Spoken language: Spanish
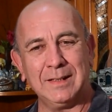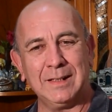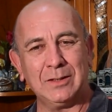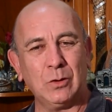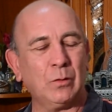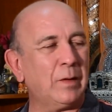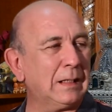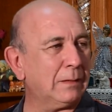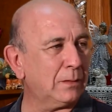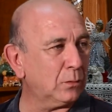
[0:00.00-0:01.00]
eso no
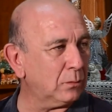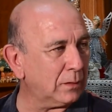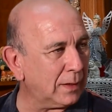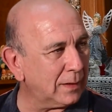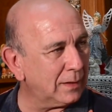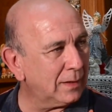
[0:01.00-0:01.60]
faltaba nunca.